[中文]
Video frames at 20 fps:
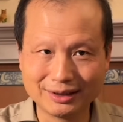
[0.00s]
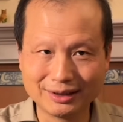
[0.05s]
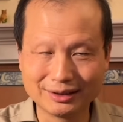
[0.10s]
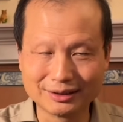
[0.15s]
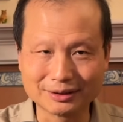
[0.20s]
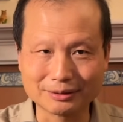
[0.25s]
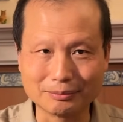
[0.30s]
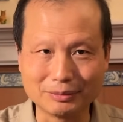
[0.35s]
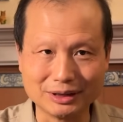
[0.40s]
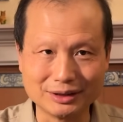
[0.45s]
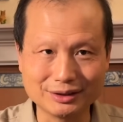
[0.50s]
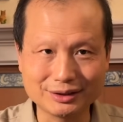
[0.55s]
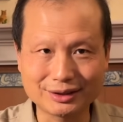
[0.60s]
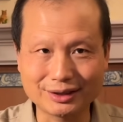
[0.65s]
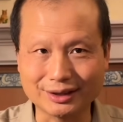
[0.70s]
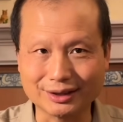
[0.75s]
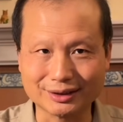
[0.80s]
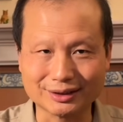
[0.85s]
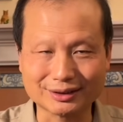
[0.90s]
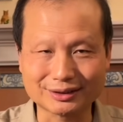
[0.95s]
是明
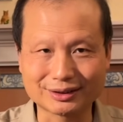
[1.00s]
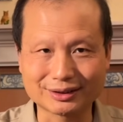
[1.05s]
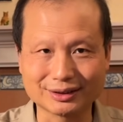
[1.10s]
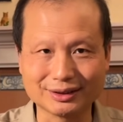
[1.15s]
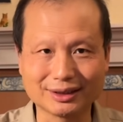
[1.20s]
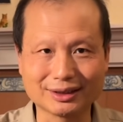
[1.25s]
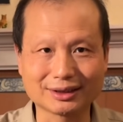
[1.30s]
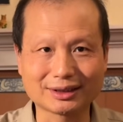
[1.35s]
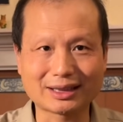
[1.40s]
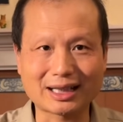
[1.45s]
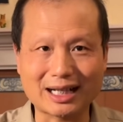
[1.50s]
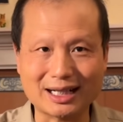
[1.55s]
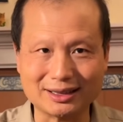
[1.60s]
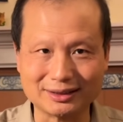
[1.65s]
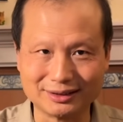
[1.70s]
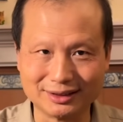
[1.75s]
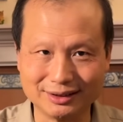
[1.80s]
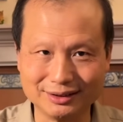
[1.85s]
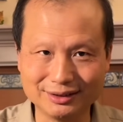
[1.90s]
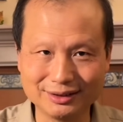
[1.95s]
显的，是一个大
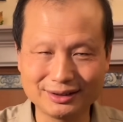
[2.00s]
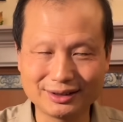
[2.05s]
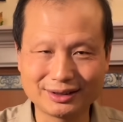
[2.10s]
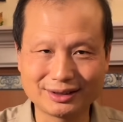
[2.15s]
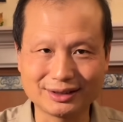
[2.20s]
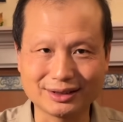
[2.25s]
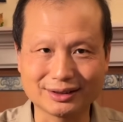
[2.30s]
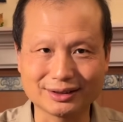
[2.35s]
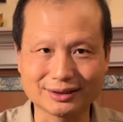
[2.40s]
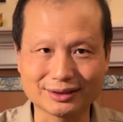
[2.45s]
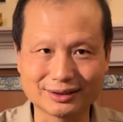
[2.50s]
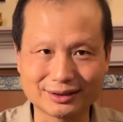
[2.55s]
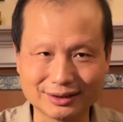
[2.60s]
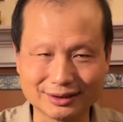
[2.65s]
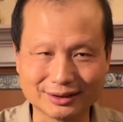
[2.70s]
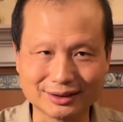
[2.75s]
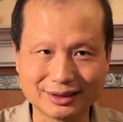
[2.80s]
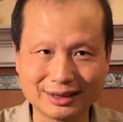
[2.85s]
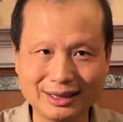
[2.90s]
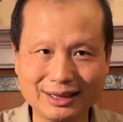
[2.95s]
人写的信。
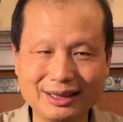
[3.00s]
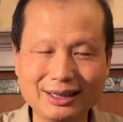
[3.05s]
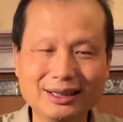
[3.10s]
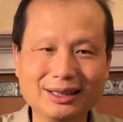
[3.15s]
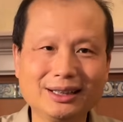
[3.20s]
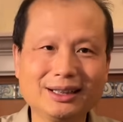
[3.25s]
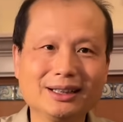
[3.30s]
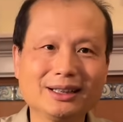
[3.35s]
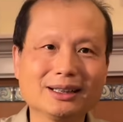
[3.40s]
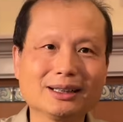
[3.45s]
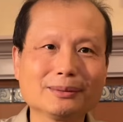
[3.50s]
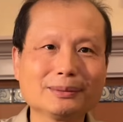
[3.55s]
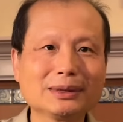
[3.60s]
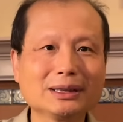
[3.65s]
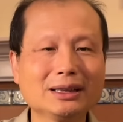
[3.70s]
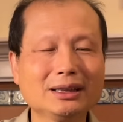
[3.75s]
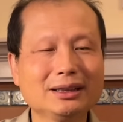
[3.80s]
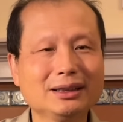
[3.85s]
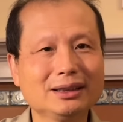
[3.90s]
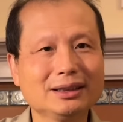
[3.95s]
那么，
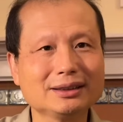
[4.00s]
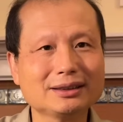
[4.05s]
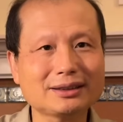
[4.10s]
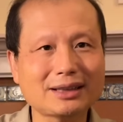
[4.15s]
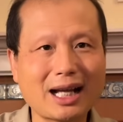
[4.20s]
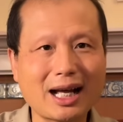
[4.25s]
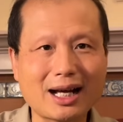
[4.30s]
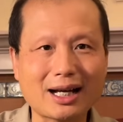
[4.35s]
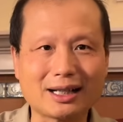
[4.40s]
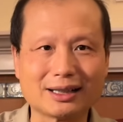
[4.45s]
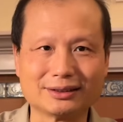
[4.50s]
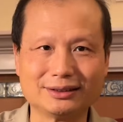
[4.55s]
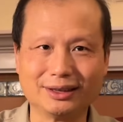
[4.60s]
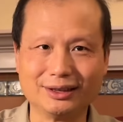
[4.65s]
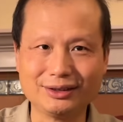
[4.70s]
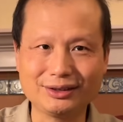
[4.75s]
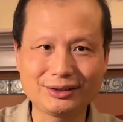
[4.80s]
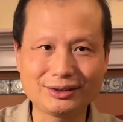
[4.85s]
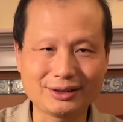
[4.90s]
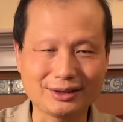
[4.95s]
大
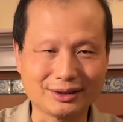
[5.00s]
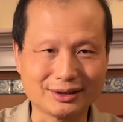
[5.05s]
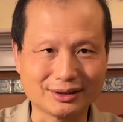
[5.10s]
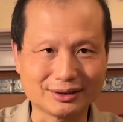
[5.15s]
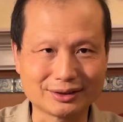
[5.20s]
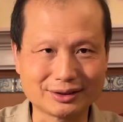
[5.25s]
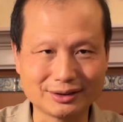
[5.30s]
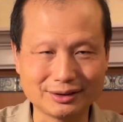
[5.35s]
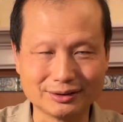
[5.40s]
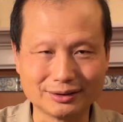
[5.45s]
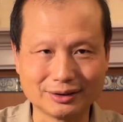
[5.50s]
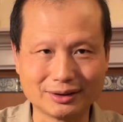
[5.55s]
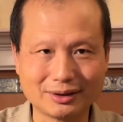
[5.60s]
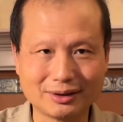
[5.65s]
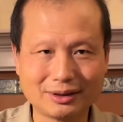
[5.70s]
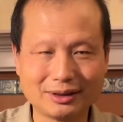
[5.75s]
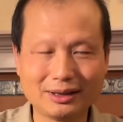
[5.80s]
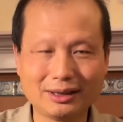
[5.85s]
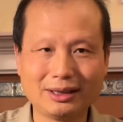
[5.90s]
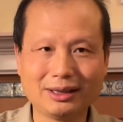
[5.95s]
人写的信
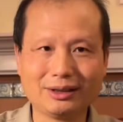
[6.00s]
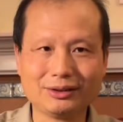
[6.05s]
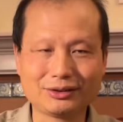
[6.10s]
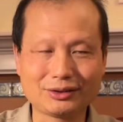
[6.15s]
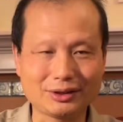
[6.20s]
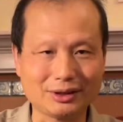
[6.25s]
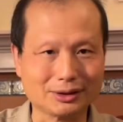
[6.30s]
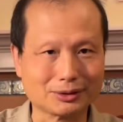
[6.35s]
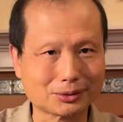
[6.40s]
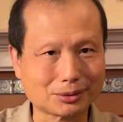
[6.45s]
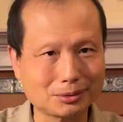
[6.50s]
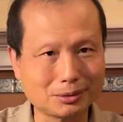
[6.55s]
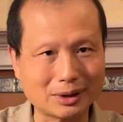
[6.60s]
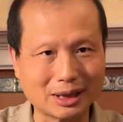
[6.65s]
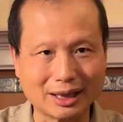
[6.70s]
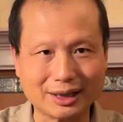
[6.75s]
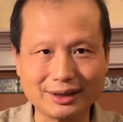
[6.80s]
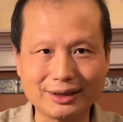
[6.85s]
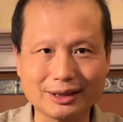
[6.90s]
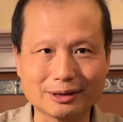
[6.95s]
写出
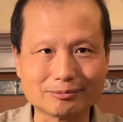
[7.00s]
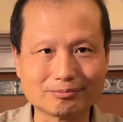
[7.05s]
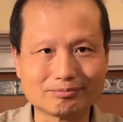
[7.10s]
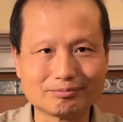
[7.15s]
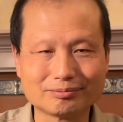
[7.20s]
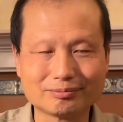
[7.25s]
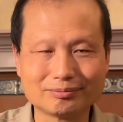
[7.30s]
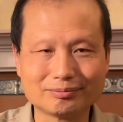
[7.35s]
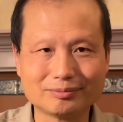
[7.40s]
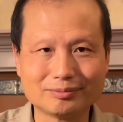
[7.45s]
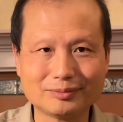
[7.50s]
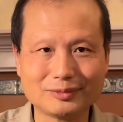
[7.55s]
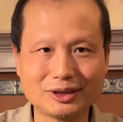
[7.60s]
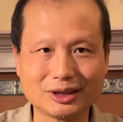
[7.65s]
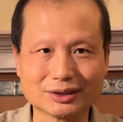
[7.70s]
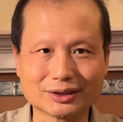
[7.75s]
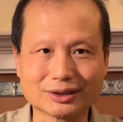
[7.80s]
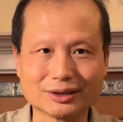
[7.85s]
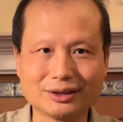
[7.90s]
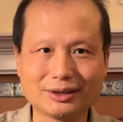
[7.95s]
来的。
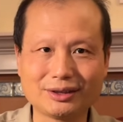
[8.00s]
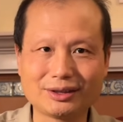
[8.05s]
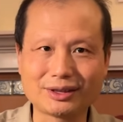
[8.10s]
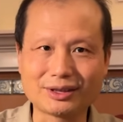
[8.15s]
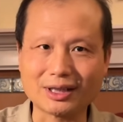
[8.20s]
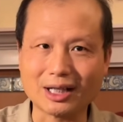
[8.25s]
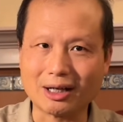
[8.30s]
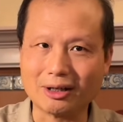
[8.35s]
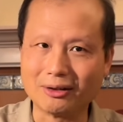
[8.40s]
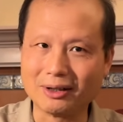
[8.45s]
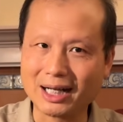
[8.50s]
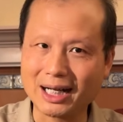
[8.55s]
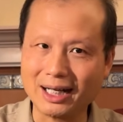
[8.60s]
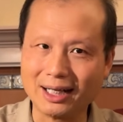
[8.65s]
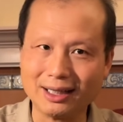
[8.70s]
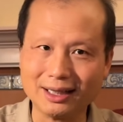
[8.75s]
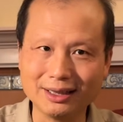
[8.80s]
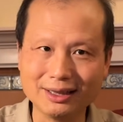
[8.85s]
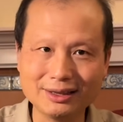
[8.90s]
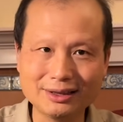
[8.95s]
其实小
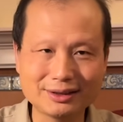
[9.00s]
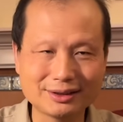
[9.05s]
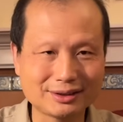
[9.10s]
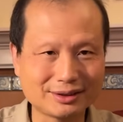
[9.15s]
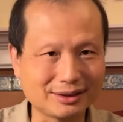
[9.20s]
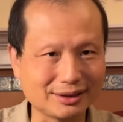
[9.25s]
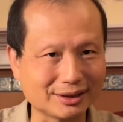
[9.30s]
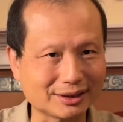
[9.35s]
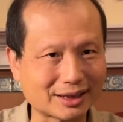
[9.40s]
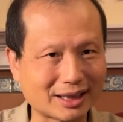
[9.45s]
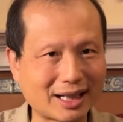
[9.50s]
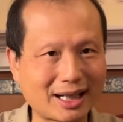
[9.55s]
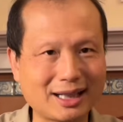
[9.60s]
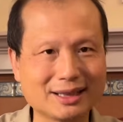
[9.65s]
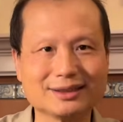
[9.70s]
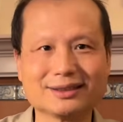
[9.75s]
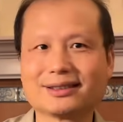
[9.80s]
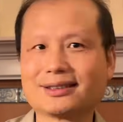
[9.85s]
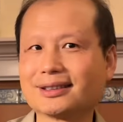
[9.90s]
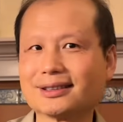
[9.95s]
孩写的
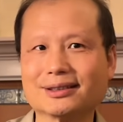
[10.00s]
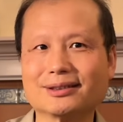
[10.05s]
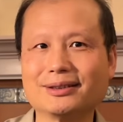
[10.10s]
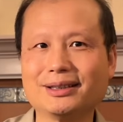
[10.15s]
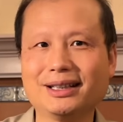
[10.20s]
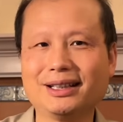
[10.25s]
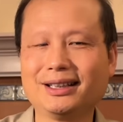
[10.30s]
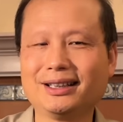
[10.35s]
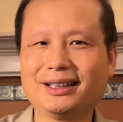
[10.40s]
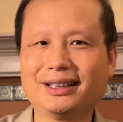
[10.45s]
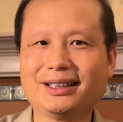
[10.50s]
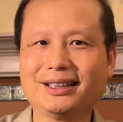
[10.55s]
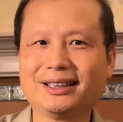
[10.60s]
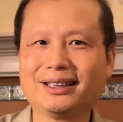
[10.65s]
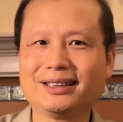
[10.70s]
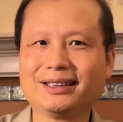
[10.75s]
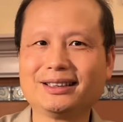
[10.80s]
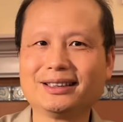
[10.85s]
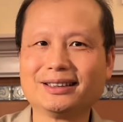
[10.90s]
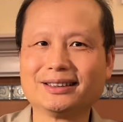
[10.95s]
汉字，
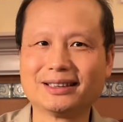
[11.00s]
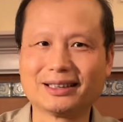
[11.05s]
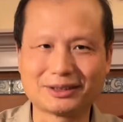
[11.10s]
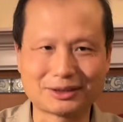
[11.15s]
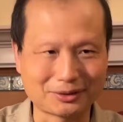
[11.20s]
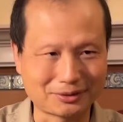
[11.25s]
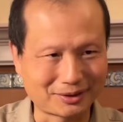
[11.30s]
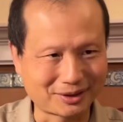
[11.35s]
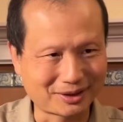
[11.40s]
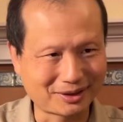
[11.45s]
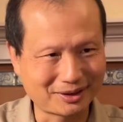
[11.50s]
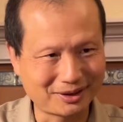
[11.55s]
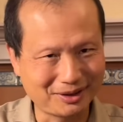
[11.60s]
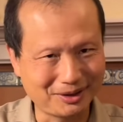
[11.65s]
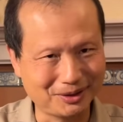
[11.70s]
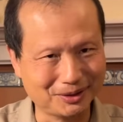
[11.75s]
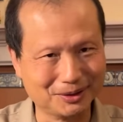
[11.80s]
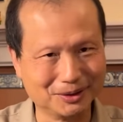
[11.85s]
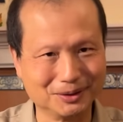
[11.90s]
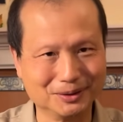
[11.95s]
那就
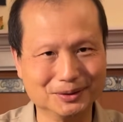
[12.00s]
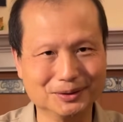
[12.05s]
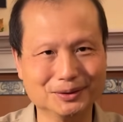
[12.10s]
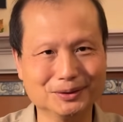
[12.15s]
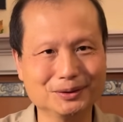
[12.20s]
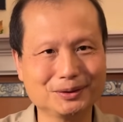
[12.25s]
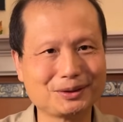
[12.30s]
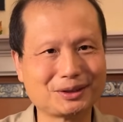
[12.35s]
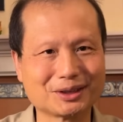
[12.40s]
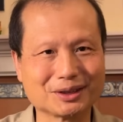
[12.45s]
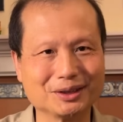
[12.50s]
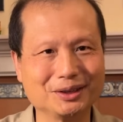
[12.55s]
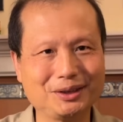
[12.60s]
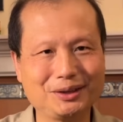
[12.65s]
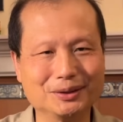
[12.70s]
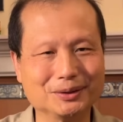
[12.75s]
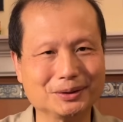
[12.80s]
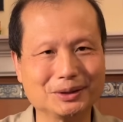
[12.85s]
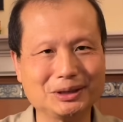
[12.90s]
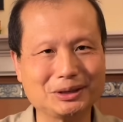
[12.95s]
有只
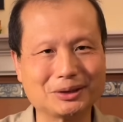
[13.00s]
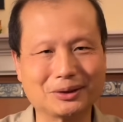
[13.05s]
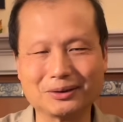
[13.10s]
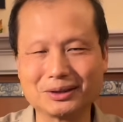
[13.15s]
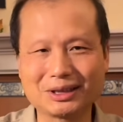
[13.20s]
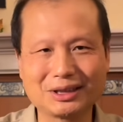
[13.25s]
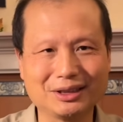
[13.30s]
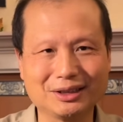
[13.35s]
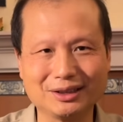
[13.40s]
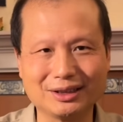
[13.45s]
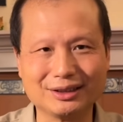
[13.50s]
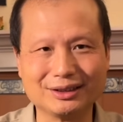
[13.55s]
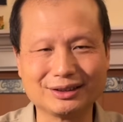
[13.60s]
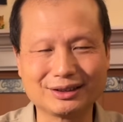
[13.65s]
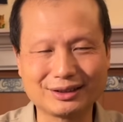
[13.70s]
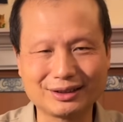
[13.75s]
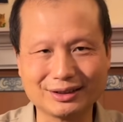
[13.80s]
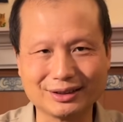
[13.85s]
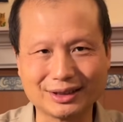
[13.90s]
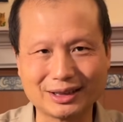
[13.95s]
有一种可能
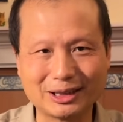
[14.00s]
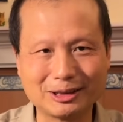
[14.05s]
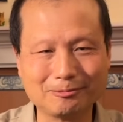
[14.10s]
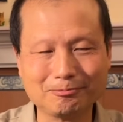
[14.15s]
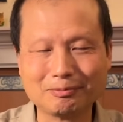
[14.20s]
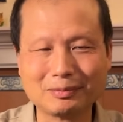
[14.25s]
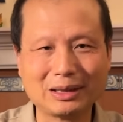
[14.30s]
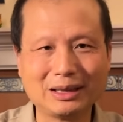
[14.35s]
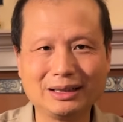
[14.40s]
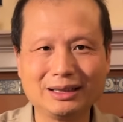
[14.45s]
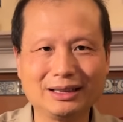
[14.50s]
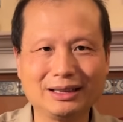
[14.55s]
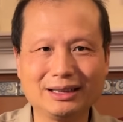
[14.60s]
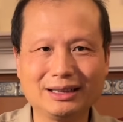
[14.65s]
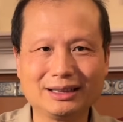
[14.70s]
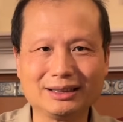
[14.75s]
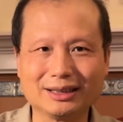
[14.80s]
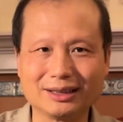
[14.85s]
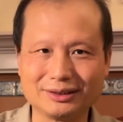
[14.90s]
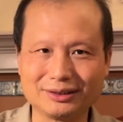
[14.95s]
性了，
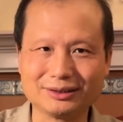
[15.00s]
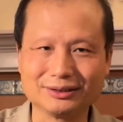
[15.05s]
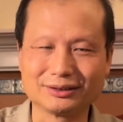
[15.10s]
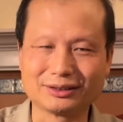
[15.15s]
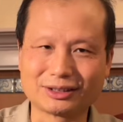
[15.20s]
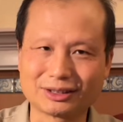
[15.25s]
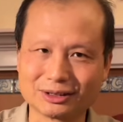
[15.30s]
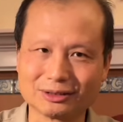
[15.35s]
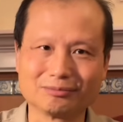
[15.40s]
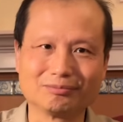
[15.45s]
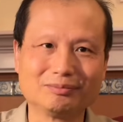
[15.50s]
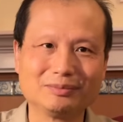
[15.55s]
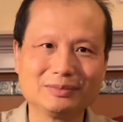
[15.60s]
那就是